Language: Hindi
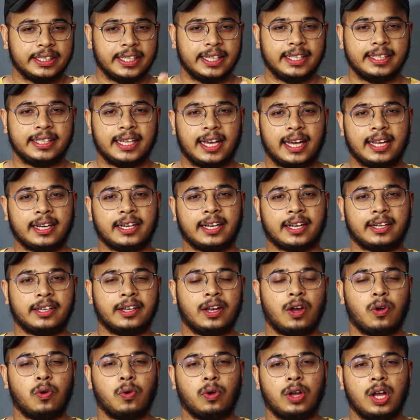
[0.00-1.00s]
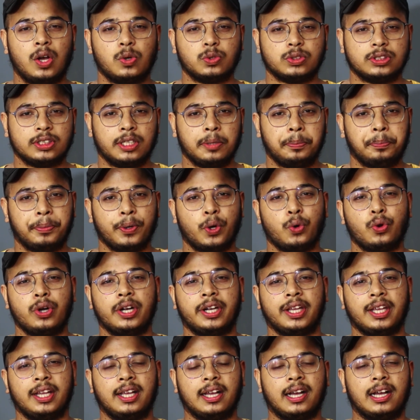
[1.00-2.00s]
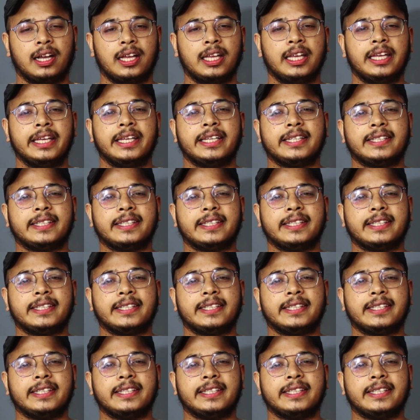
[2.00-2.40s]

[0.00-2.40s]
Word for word: ये ध्यान रखना होगा उसकी प्योरिटी का